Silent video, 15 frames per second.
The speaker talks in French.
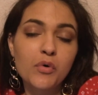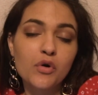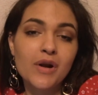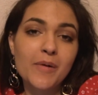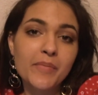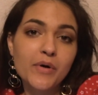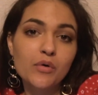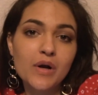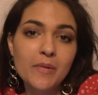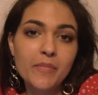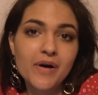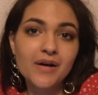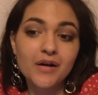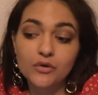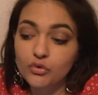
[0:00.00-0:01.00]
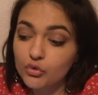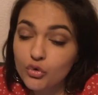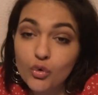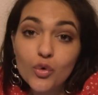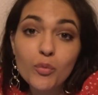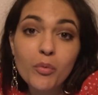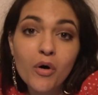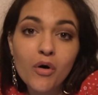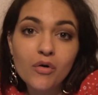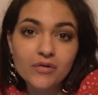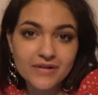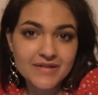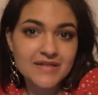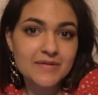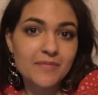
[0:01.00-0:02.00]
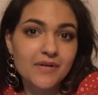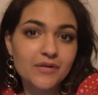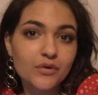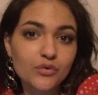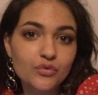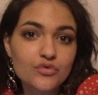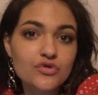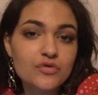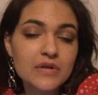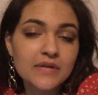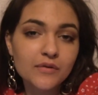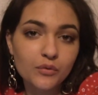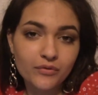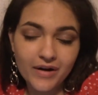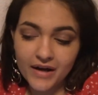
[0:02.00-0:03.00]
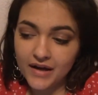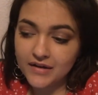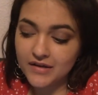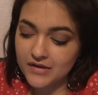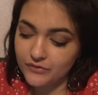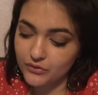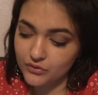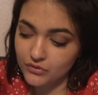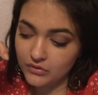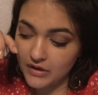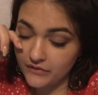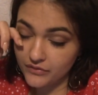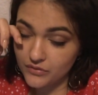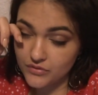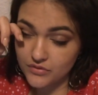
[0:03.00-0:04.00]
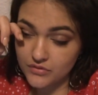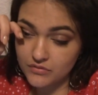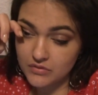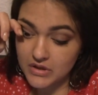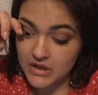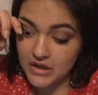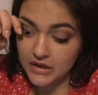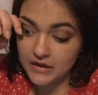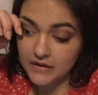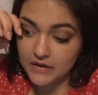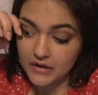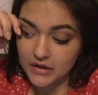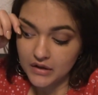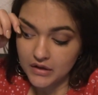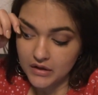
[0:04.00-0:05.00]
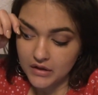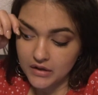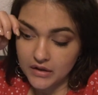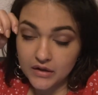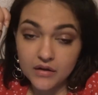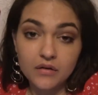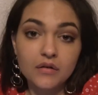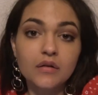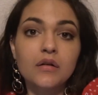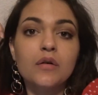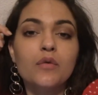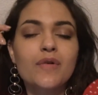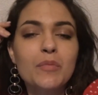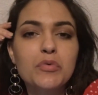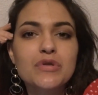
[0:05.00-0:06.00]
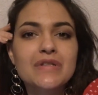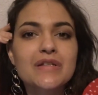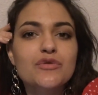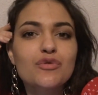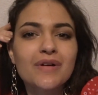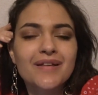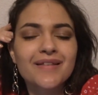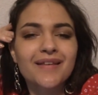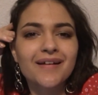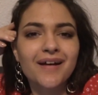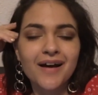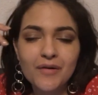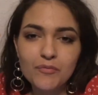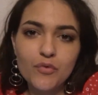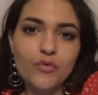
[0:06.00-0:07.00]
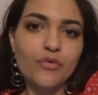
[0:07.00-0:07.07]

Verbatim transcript: prendre l'apéro là-bas, donc on le prend ici maintenant tout de suite. On va regarder les photos qu'on a fait aujourd'hui et euh, on va poster sur Instagram.